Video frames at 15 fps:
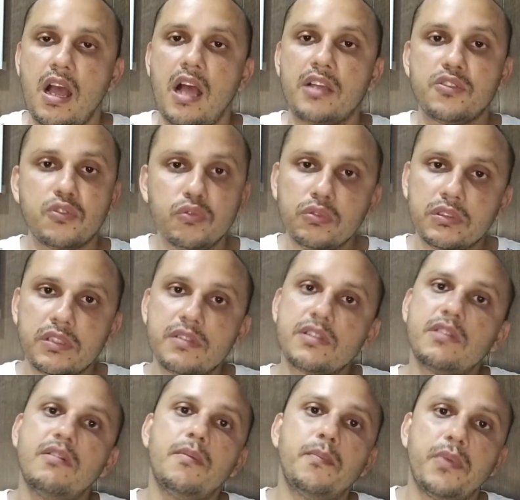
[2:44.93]
As lutas
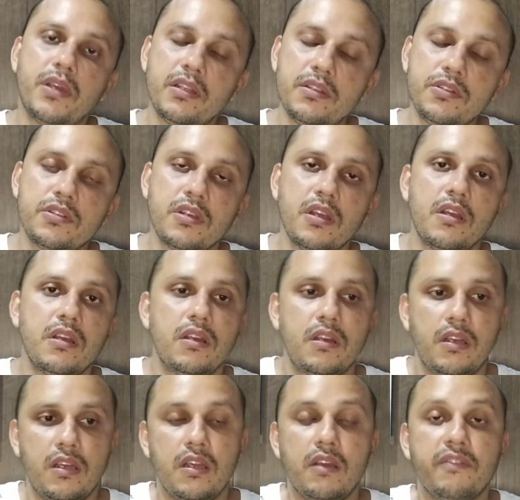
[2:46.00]
são apenas
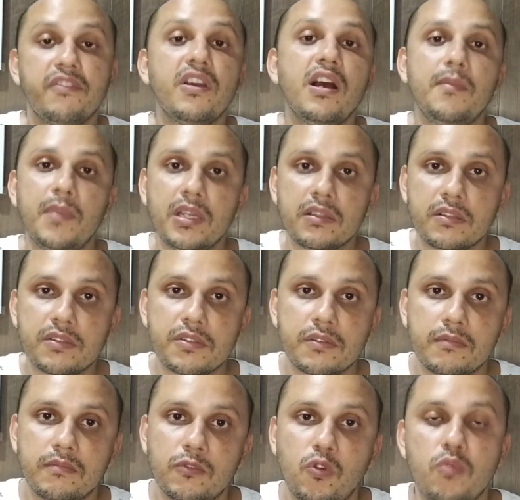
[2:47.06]
é, ferramentas.